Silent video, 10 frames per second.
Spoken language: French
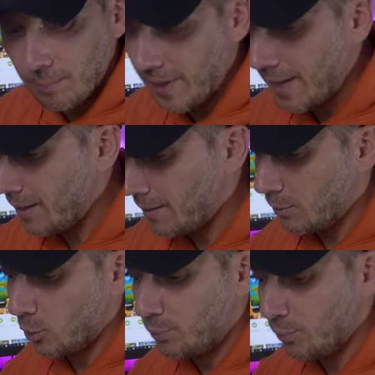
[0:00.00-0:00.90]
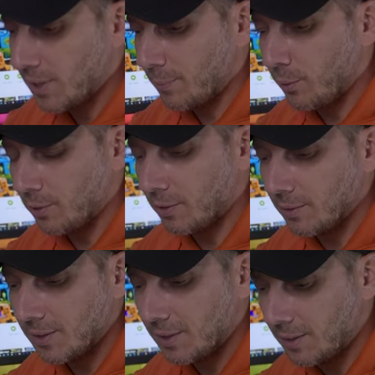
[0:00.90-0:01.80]
Mais le plus
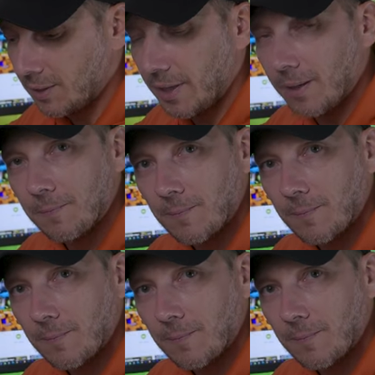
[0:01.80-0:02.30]
important, c'était